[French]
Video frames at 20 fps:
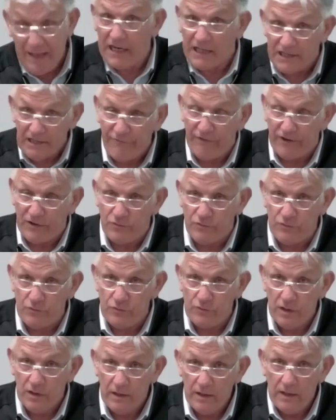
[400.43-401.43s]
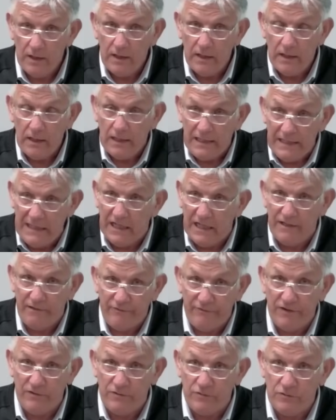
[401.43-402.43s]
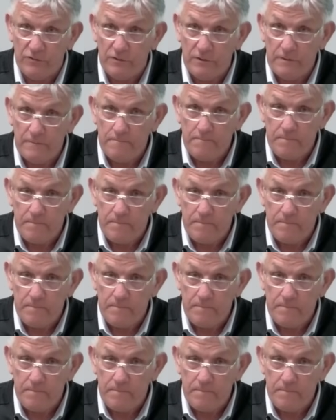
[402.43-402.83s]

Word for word: il l'a défendu. Il l'a défendu.